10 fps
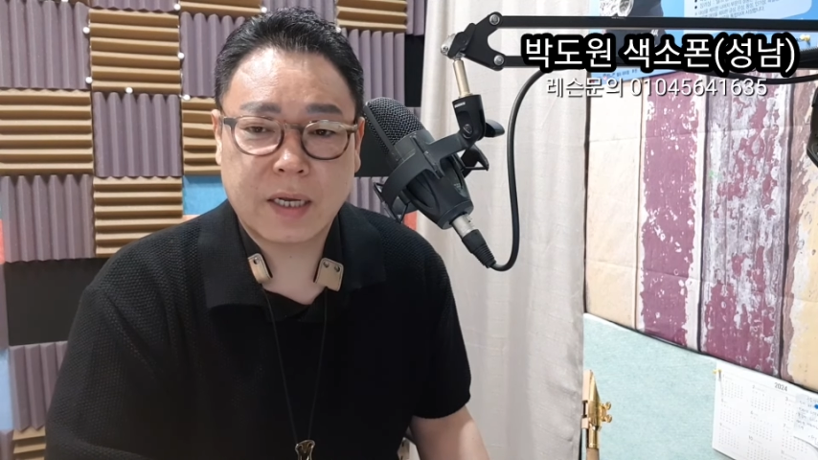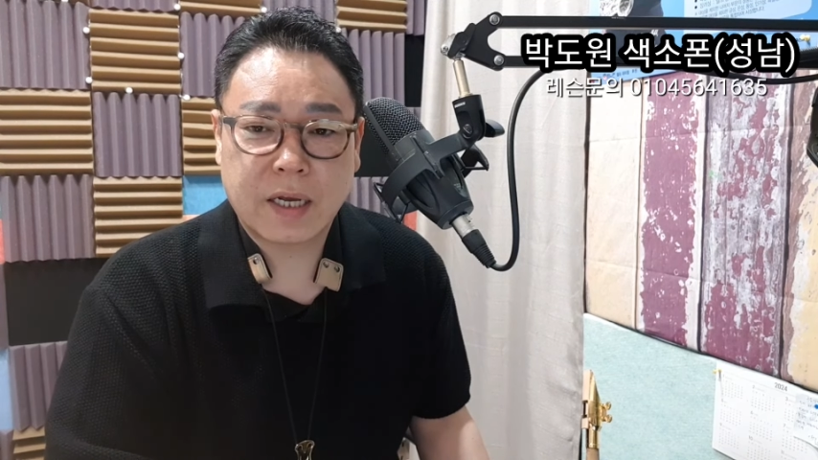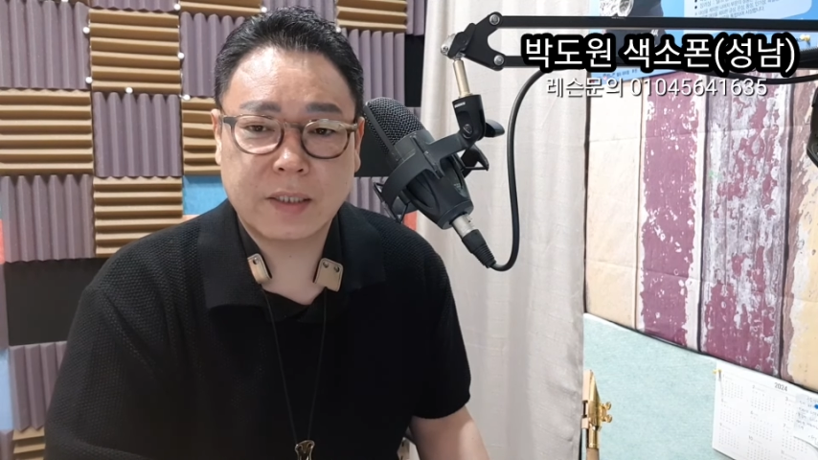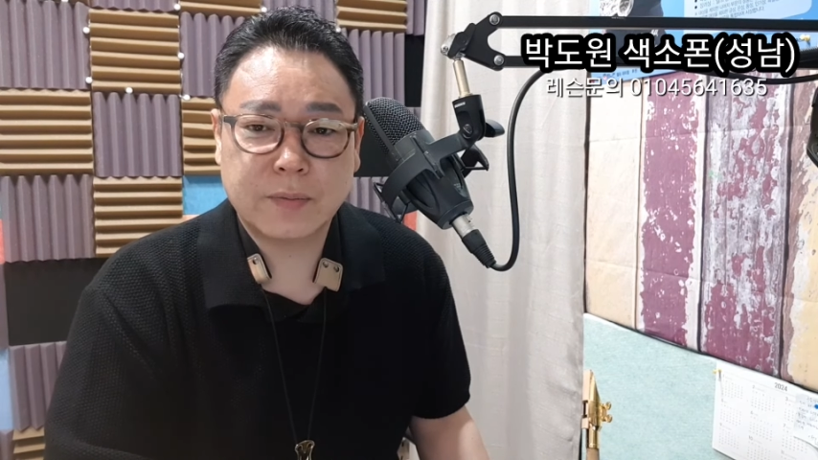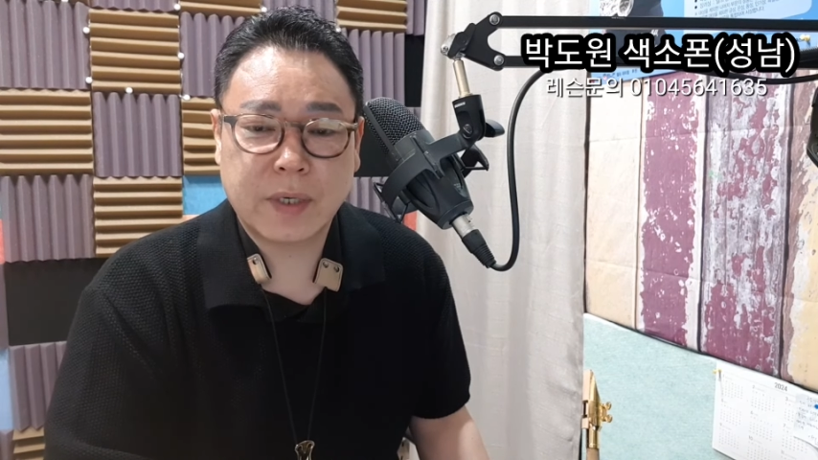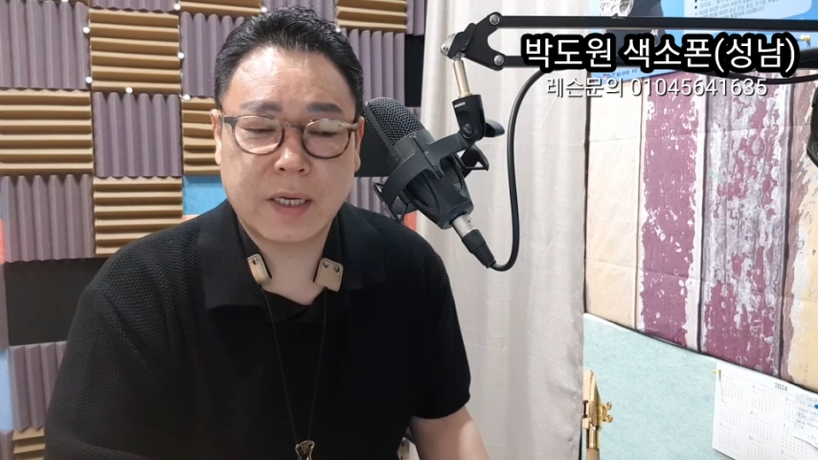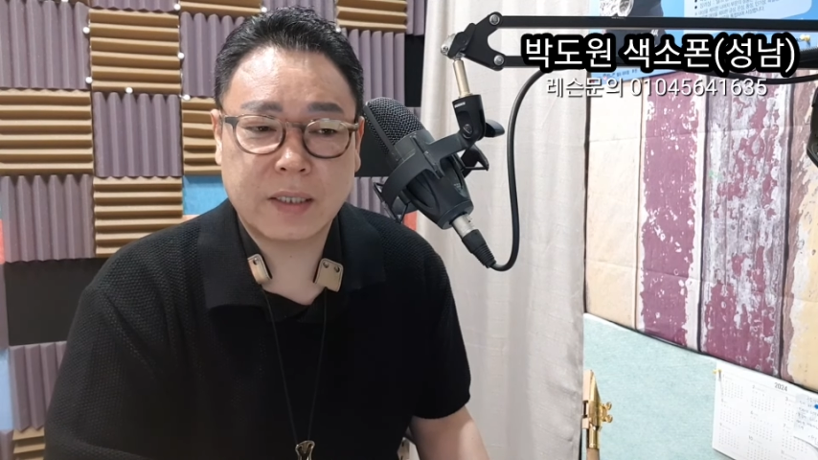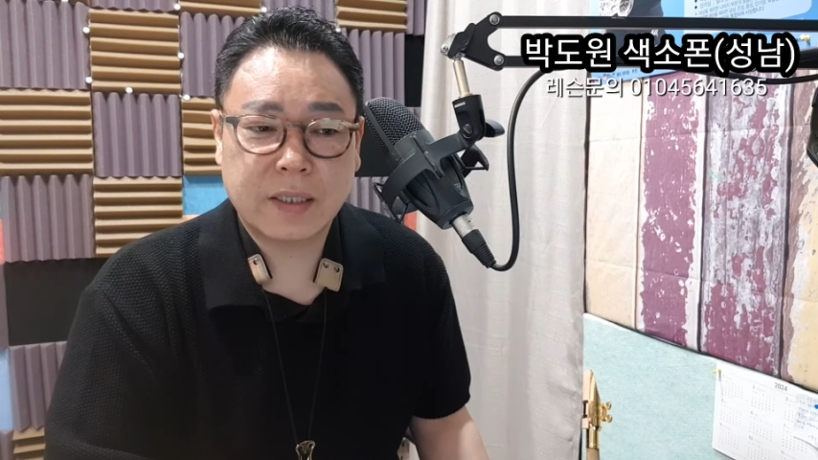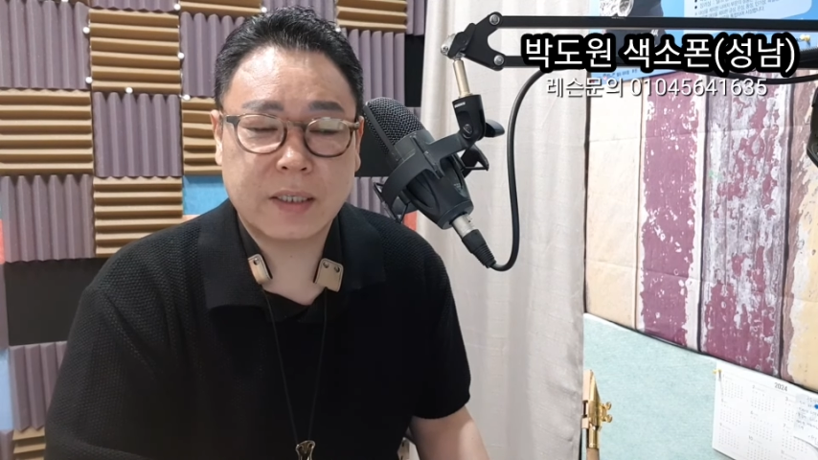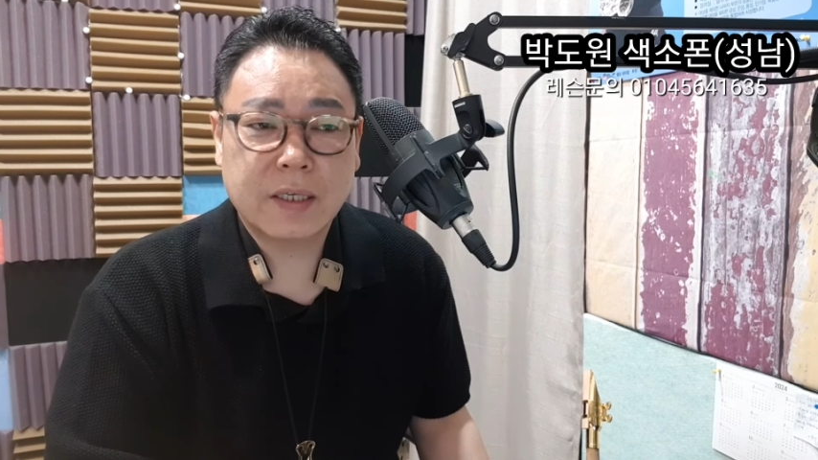
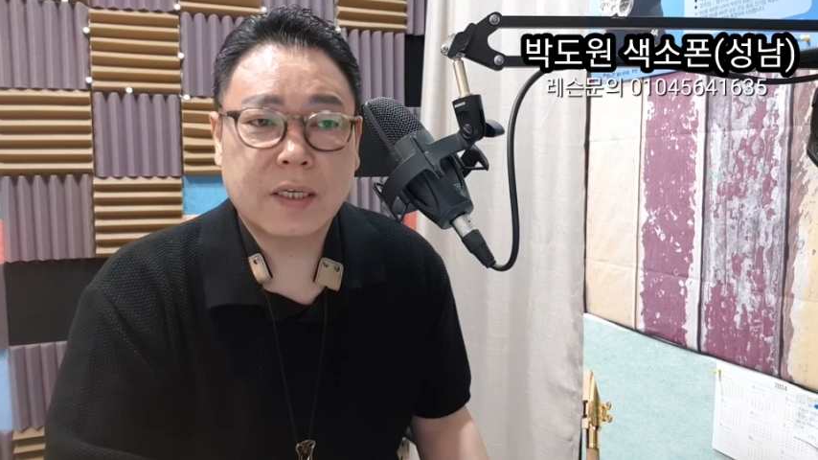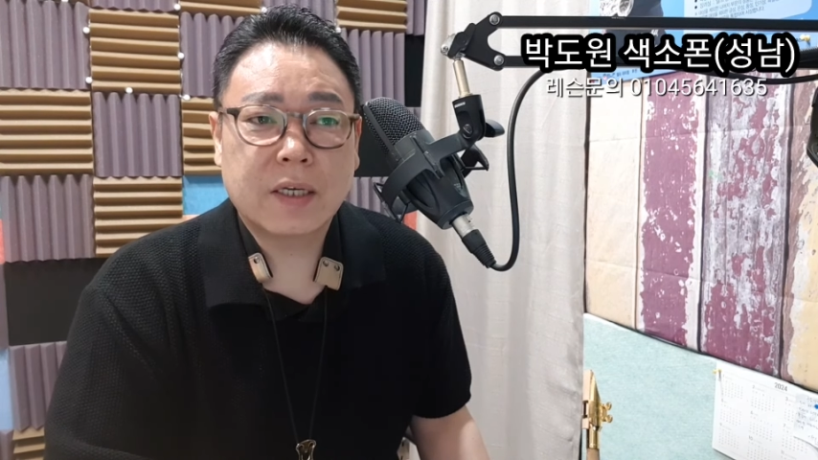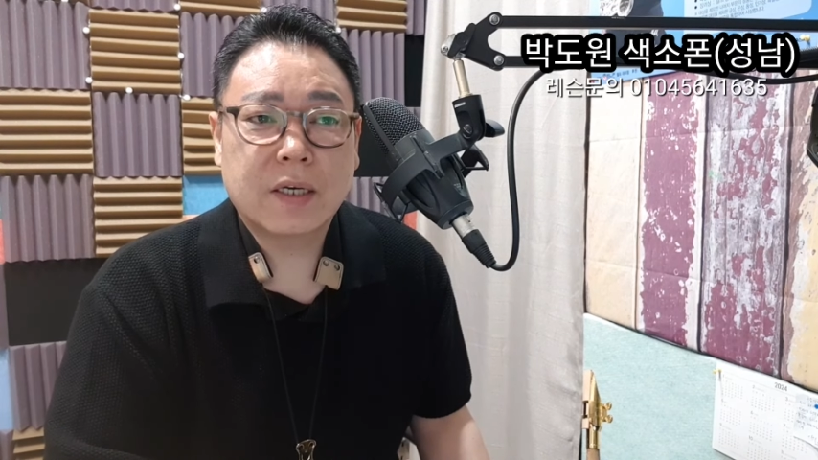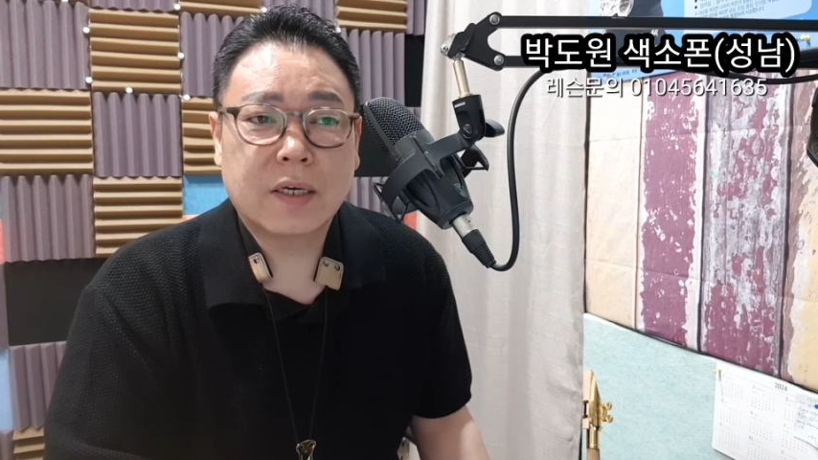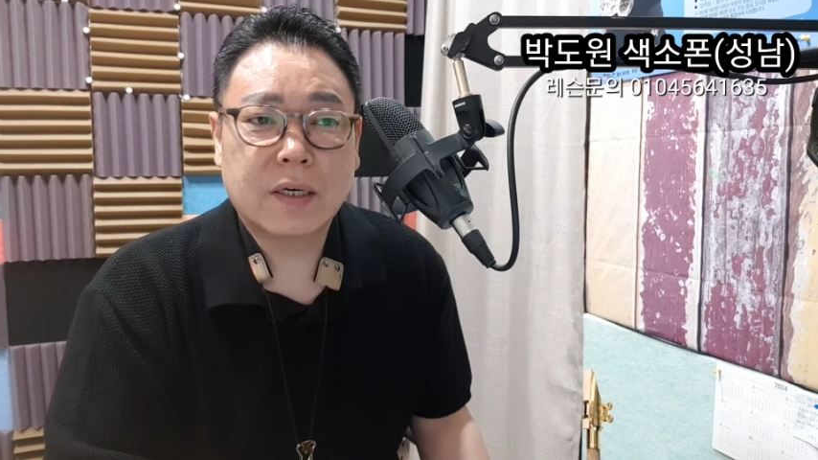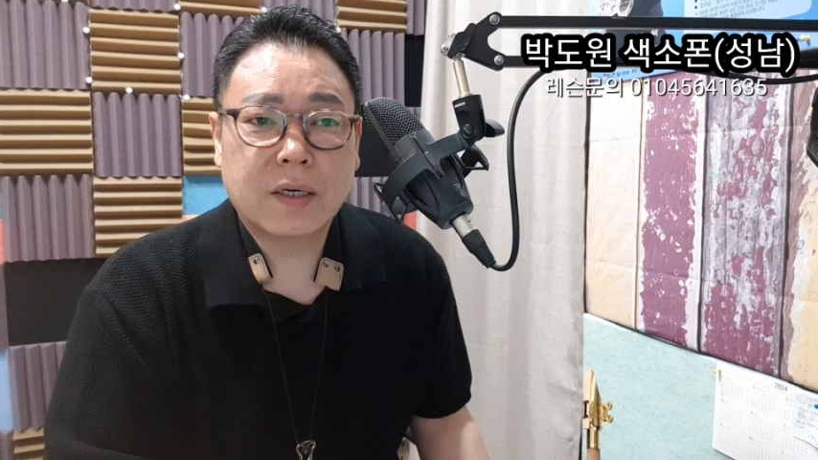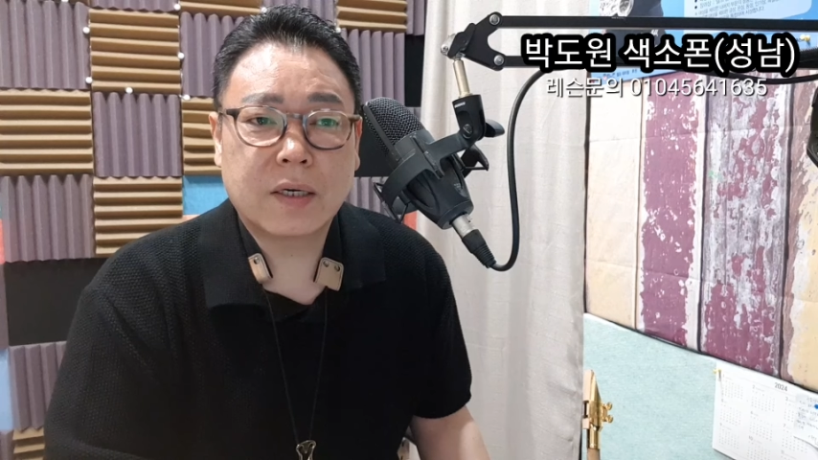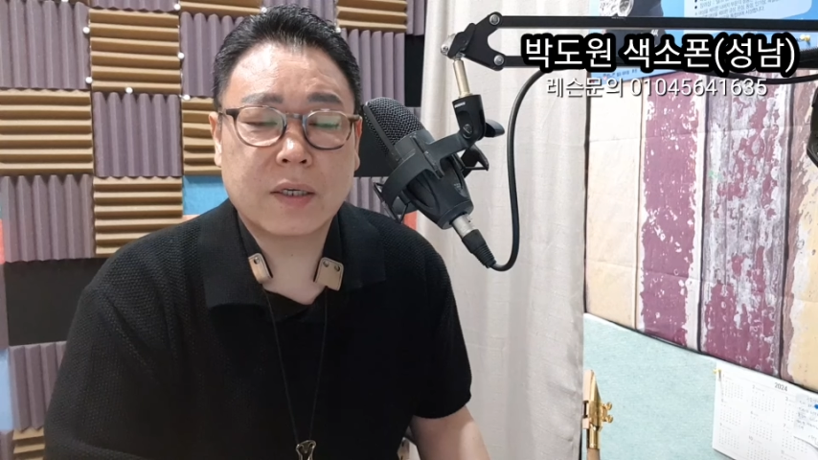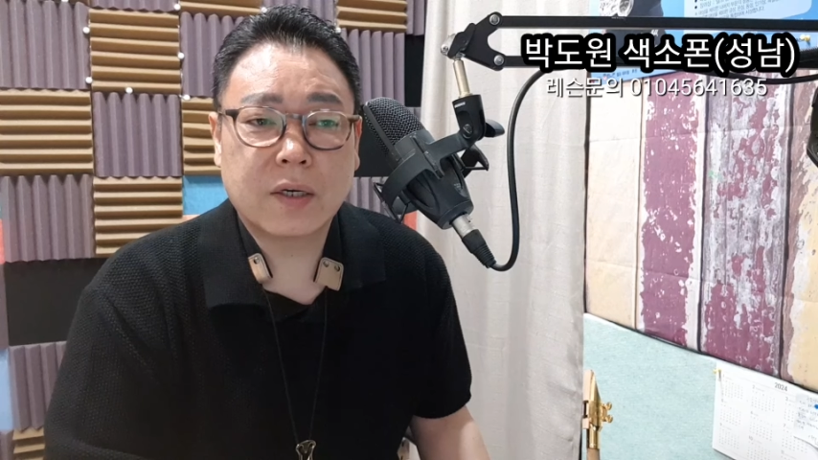하지만 어,